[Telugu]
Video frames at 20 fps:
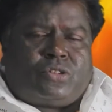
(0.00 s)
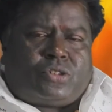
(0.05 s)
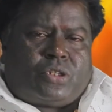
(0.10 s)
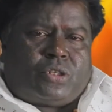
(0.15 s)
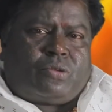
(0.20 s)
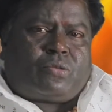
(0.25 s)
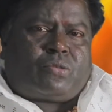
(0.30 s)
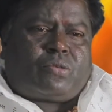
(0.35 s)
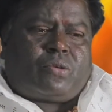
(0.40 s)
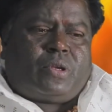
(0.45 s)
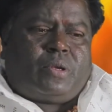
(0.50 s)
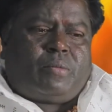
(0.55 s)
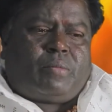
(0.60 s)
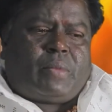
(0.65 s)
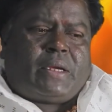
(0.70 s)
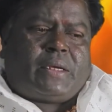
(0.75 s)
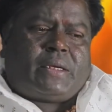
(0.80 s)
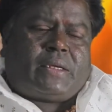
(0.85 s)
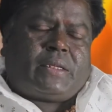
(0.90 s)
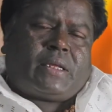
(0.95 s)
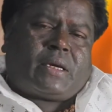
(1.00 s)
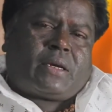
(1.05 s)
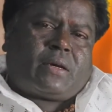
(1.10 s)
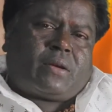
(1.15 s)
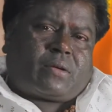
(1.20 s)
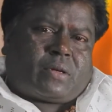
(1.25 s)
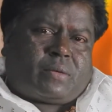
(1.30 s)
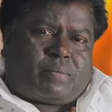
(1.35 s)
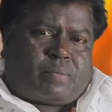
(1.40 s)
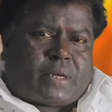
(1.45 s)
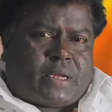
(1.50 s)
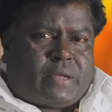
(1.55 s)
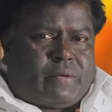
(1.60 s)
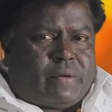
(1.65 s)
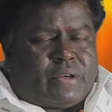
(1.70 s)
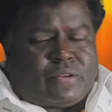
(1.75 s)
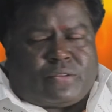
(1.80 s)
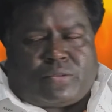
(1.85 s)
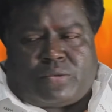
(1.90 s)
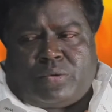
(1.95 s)
చదువుకొని మా ఇంటి దగ్గర ఒక
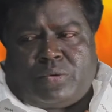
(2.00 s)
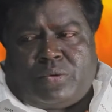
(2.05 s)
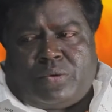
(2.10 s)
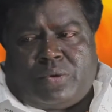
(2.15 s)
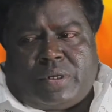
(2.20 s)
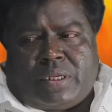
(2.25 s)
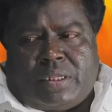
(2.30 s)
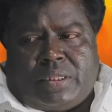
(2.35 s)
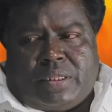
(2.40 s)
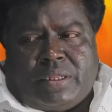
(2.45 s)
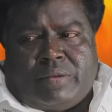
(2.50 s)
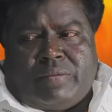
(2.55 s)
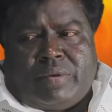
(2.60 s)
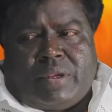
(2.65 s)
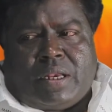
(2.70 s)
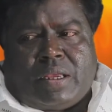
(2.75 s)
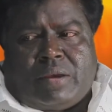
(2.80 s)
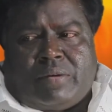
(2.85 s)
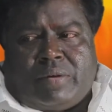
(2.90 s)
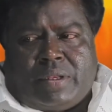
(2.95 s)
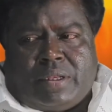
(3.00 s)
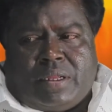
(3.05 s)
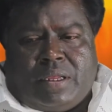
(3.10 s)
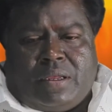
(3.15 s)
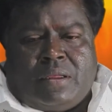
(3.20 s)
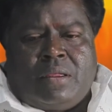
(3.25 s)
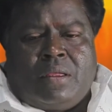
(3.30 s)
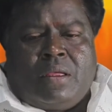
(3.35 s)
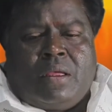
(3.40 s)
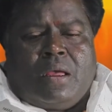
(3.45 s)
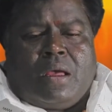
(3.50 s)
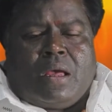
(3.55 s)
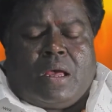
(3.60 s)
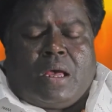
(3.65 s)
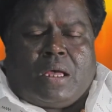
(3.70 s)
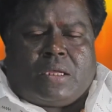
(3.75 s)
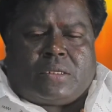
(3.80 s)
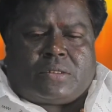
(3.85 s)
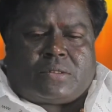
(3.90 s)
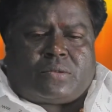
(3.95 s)
ప్రైవేట్ స్కూల్ ఉంటే దేవి లావణ్య
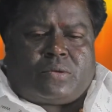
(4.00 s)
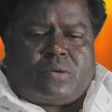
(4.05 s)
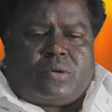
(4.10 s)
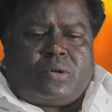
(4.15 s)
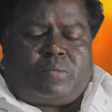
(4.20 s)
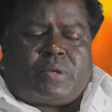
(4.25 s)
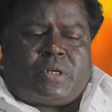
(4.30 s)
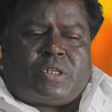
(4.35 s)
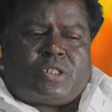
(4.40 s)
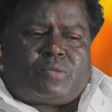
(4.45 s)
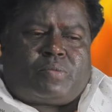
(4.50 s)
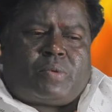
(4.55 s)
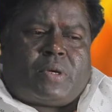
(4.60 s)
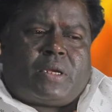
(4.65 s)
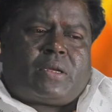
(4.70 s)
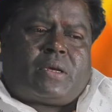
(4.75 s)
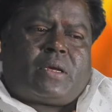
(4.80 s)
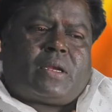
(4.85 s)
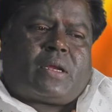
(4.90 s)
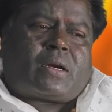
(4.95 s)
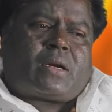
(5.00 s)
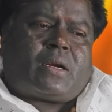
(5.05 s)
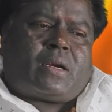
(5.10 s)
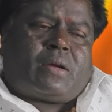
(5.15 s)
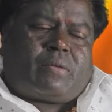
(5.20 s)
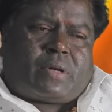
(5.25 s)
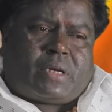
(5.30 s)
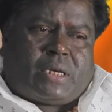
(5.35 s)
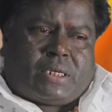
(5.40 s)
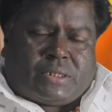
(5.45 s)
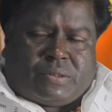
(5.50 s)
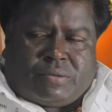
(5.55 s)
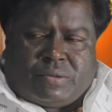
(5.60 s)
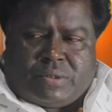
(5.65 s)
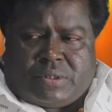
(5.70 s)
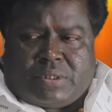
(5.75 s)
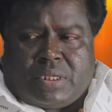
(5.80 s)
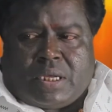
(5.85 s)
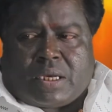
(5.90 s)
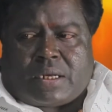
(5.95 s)
ఆ స్కూల్ ప్రిన్సిపాల్ గారు అక్కడ అవకాశం
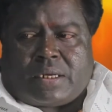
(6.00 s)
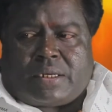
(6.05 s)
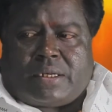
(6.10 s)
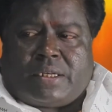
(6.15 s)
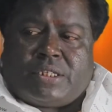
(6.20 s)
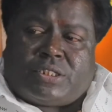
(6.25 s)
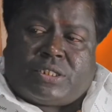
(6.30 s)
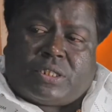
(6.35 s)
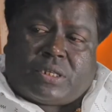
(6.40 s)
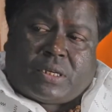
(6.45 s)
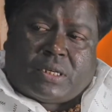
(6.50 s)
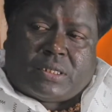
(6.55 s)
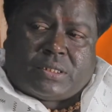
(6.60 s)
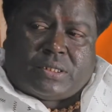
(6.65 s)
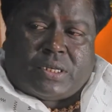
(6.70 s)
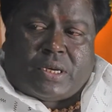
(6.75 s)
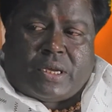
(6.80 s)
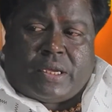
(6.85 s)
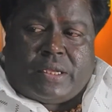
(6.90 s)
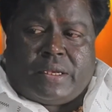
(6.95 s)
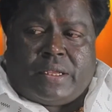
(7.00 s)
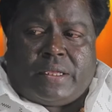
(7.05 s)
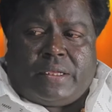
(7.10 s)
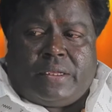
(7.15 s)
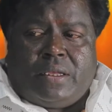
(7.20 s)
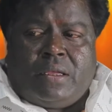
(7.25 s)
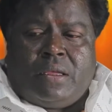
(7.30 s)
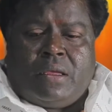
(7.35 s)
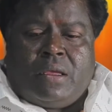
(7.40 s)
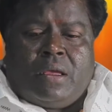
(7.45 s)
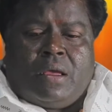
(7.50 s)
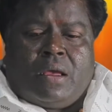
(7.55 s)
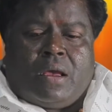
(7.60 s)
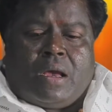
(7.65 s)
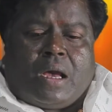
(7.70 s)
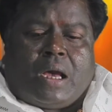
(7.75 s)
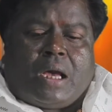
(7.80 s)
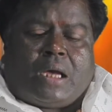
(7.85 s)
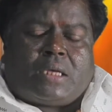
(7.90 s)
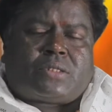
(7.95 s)
ఇస్తే అక్కడ టీచర్గా జాయిన్ అయ్యి
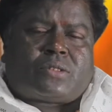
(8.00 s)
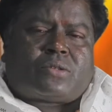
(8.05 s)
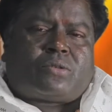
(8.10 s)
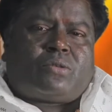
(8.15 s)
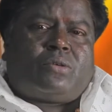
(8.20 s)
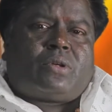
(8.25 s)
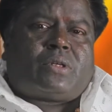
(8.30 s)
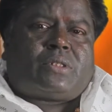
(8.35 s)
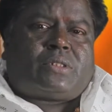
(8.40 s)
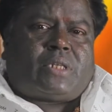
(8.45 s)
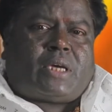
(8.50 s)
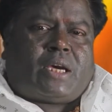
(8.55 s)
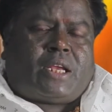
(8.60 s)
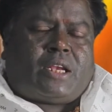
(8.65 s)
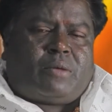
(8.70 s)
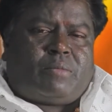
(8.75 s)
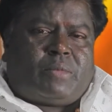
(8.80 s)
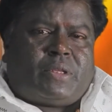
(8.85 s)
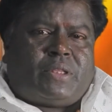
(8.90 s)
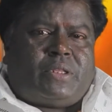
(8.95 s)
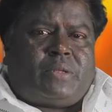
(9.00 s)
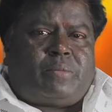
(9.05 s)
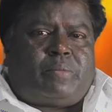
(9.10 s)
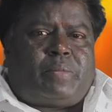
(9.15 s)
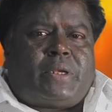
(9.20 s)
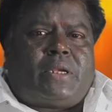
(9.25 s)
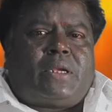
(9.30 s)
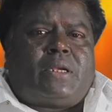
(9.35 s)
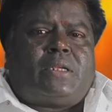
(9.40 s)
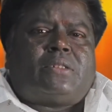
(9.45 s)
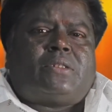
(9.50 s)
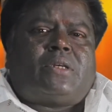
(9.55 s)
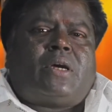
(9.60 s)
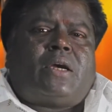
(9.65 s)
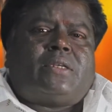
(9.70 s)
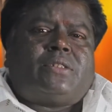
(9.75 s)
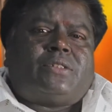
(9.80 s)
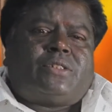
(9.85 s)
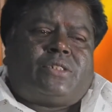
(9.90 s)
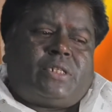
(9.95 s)
ఆ స్కూల్కి చాలామంది పిల్లలు
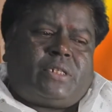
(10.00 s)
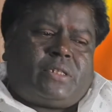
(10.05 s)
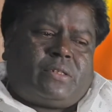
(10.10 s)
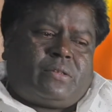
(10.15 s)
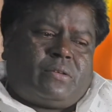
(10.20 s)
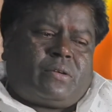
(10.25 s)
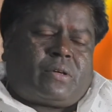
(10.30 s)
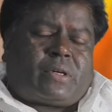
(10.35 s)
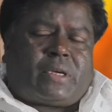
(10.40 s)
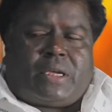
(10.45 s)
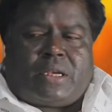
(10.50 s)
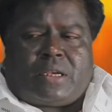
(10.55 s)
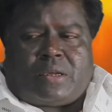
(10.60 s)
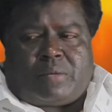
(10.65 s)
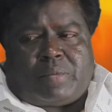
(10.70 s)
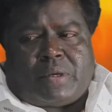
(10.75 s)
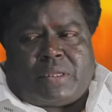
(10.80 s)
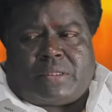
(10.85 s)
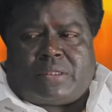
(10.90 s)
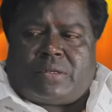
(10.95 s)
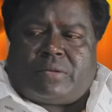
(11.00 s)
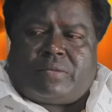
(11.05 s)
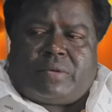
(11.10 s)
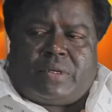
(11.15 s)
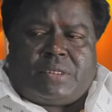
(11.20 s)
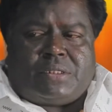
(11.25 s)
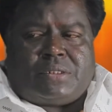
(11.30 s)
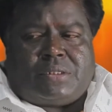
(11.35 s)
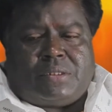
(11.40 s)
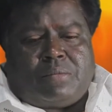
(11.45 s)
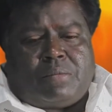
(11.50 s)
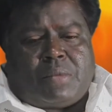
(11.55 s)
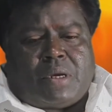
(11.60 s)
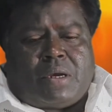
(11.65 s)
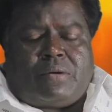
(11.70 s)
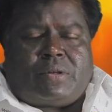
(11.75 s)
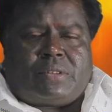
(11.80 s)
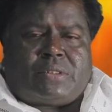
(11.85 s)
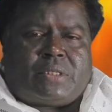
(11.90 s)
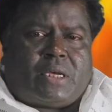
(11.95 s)
జాయిన్ చేయడంలో కీలక పాత్ర వహించి మా
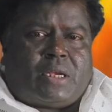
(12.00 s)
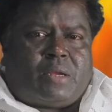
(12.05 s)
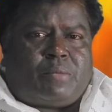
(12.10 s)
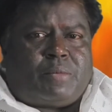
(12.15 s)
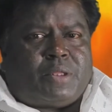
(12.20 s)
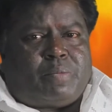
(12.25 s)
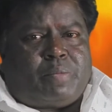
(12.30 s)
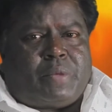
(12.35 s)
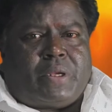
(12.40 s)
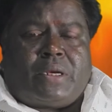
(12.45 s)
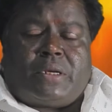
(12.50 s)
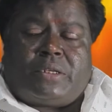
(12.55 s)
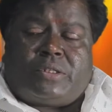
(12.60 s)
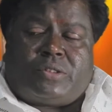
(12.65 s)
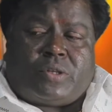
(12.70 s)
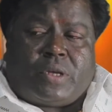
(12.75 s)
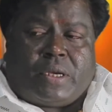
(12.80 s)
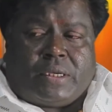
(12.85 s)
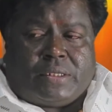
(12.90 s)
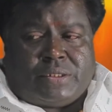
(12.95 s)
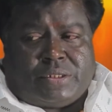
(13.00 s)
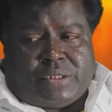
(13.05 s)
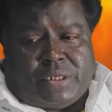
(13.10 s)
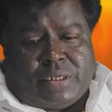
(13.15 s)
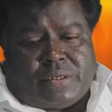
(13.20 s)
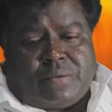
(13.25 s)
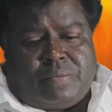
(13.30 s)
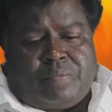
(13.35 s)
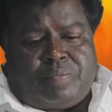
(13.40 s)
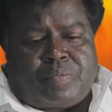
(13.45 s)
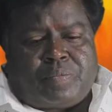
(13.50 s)
ఆవిడ చాలామంది పిల్లలు జాయిన్ చేయటం